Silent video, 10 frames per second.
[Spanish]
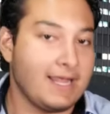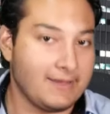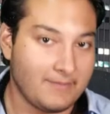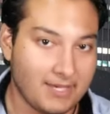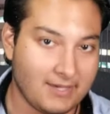
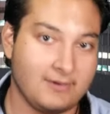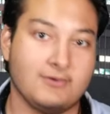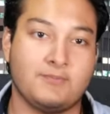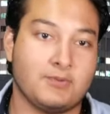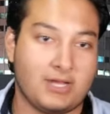de
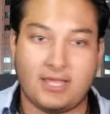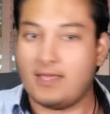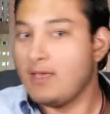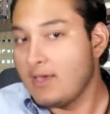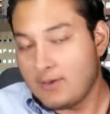México,
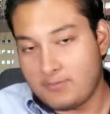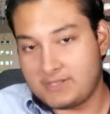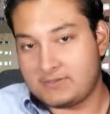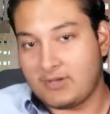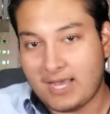porque
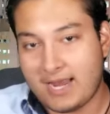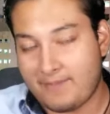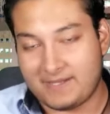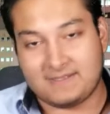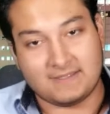pues toda la
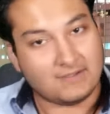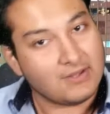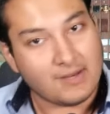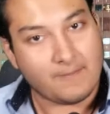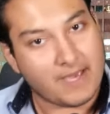
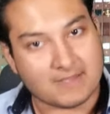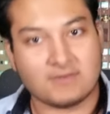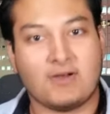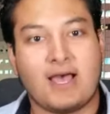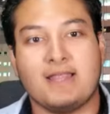apreciación del
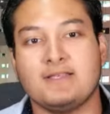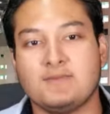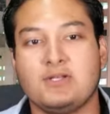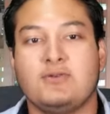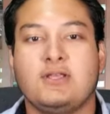peso ha
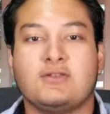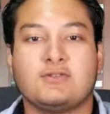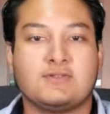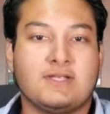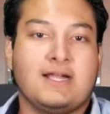disminuido
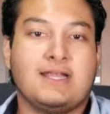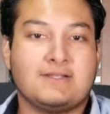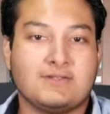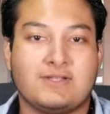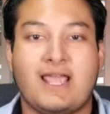sus
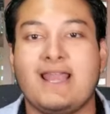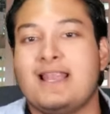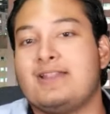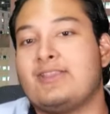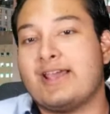ingresos en
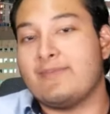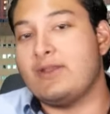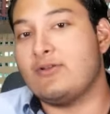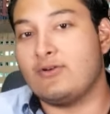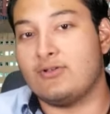el término